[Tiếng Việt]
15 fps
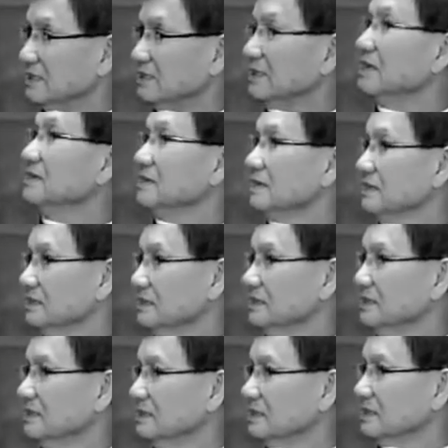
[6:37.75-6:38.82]
Gây,
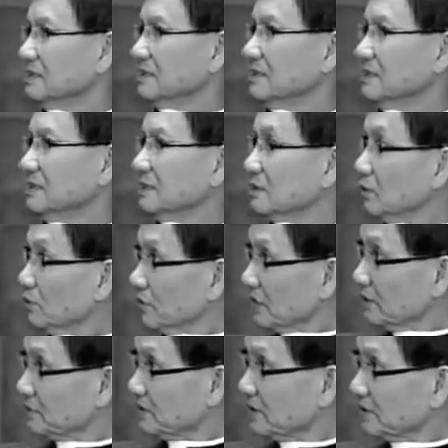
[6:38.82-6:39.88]
tức là 2.000 năm khủng
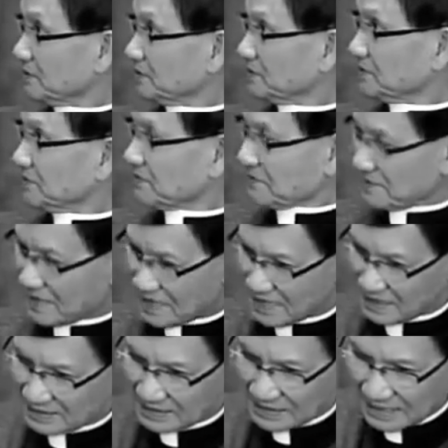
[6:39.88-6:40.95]
khiếp chưa à.
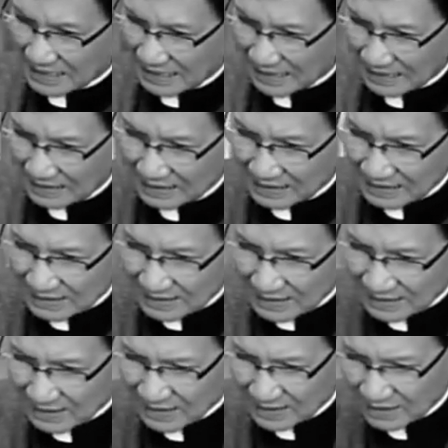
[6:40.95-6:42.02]
đấy tức là
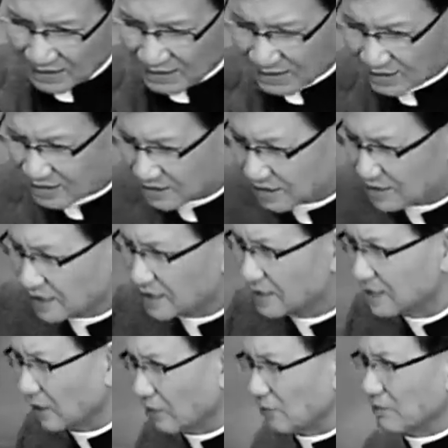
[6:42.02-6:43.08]
là là cái, cái
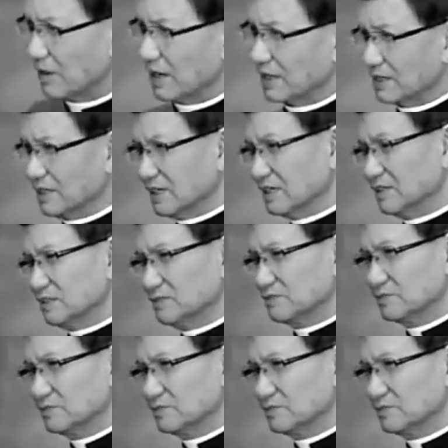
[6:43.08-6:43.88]
dân tộc mà được